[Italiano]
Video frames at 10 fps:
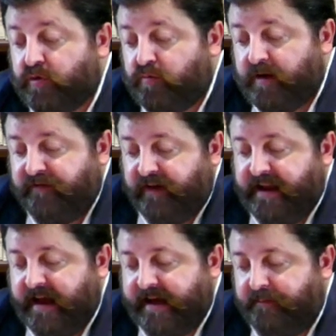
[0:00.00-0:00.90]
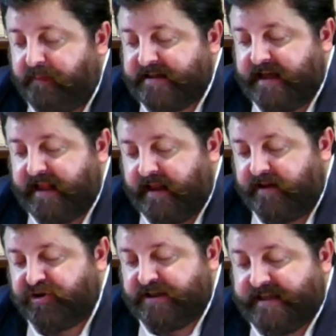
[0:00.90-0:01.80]
solo una figlia che in base alla
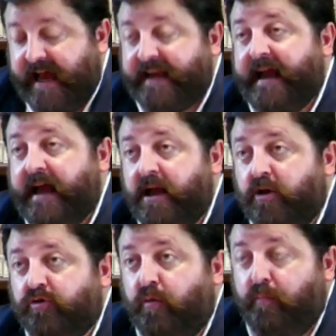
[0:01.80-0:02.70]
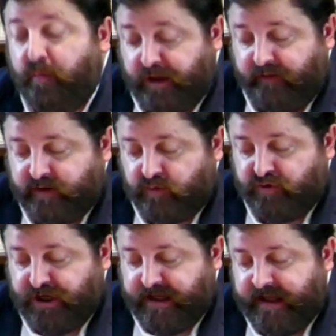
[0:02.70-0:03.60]
legge salica non poteva
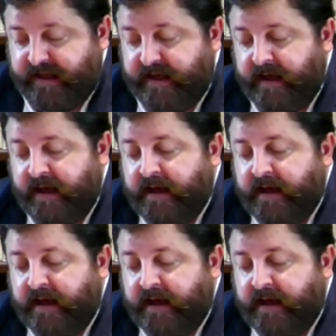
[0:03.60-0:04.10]
succedergli,